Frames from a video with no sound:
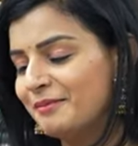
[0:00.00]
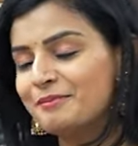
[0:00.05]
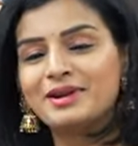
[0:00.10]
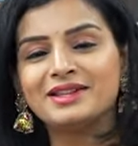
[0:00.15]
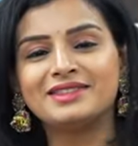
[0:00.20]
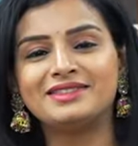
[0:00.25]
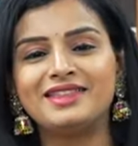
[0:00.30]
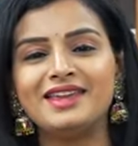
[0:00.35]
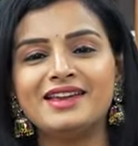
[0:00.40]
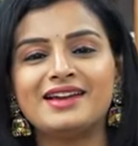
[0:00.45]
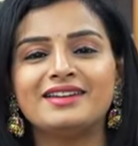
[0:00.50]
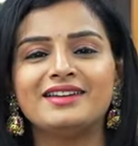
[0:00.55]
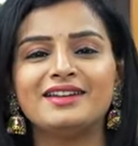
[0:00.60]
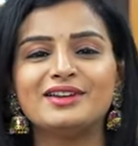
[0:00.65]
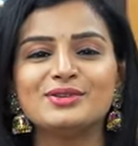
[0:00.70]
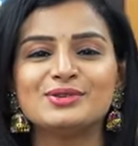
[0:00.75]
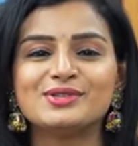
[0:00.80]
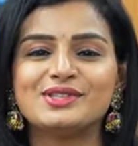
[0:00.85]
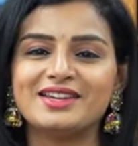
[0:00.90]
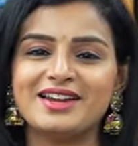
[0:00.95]
ప్రతి
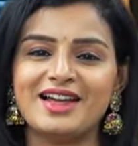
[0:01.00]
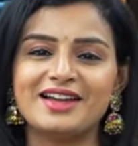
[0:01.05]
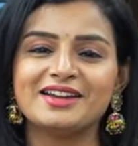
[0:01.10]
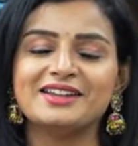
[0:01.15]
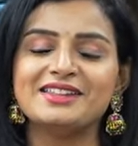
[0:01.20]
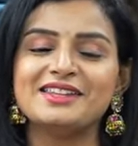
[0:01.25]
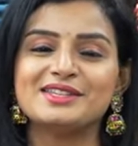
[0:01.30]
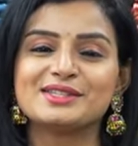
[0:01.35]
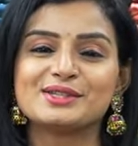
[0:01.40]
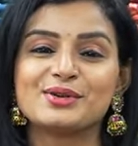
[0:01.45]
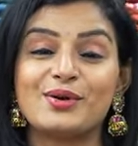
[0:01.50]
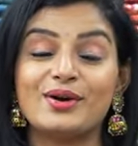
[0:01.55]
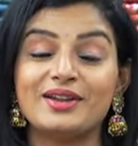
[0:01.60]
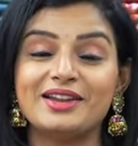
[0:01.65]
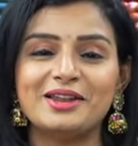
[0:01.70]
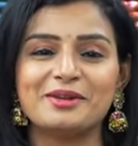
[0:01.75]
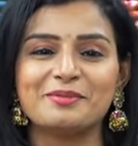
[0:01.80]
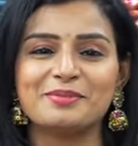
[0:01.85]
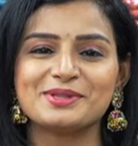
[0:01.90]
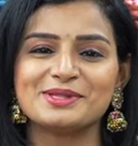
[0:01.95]
కలర్ చూస్తే నాకే
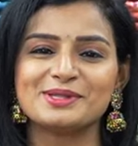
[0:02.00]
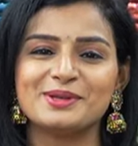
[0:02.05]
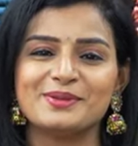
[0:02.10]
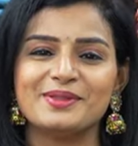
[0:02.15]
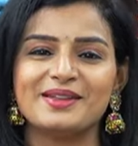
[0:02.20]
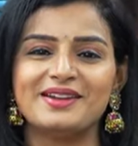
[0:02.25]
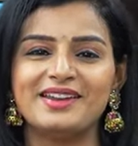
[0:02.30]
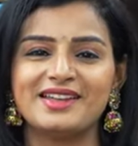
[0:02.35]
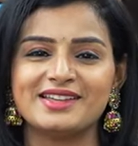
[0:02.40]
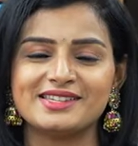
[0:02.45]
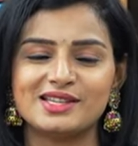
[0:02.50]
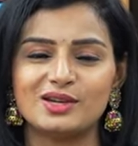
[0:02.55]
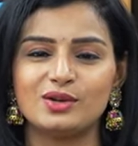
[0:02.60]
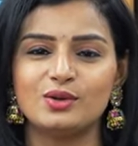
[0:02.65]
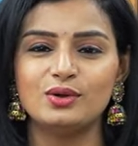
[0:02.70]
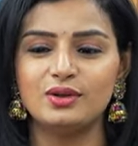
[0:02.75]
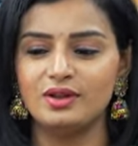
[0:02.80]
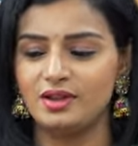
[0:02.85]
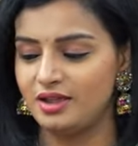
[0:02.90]
తీసుకోవాలి అనిపిస్తుందండి అసలు